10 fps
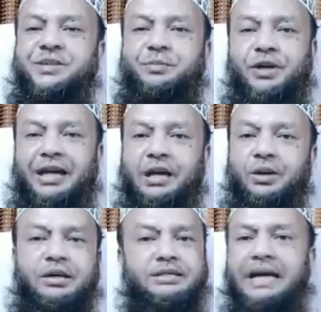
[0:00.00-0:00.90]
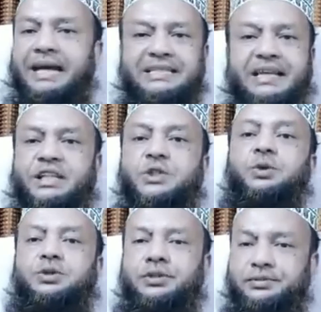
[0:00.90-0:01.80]
পড়ে গেল জায়েজ না এটা
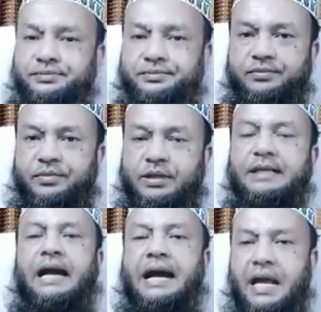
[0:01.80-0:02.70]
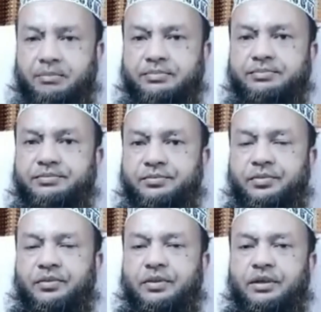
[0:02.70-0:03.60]
সুদ এটা হারাম
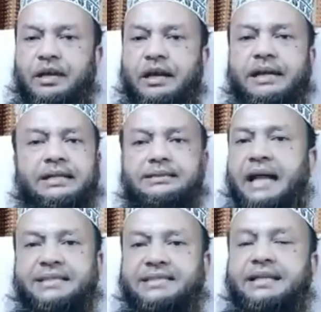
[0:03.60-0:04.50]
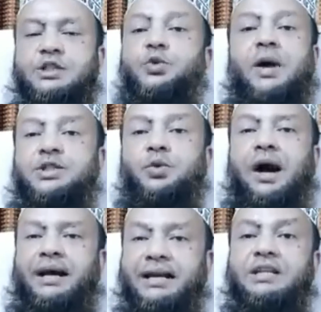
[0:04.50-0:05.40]
এটা জায়েজ না এটা জুয়া জুয়া
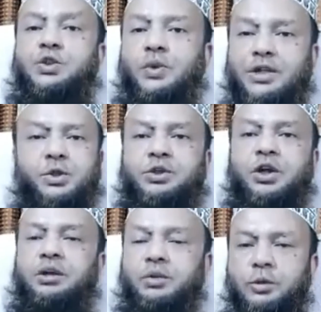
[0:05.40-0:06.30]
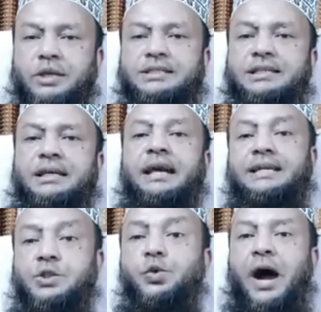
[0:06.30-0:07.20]
এটা জুয়া সুদ নয় ভুল বলেছি
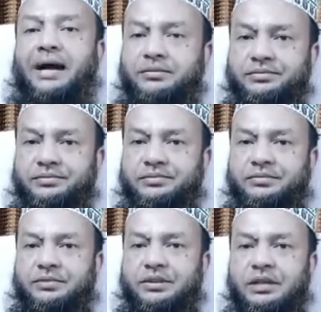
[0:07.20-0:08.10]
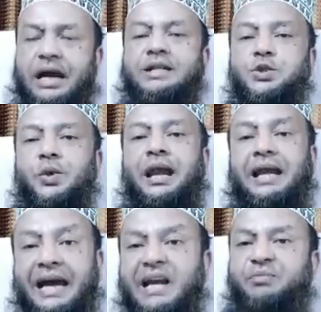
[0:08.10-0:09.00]
এটা জুয়া আর জুয়া
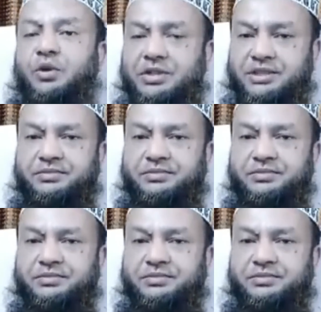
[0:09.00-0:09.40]
আল্লাহ হারাম করেছে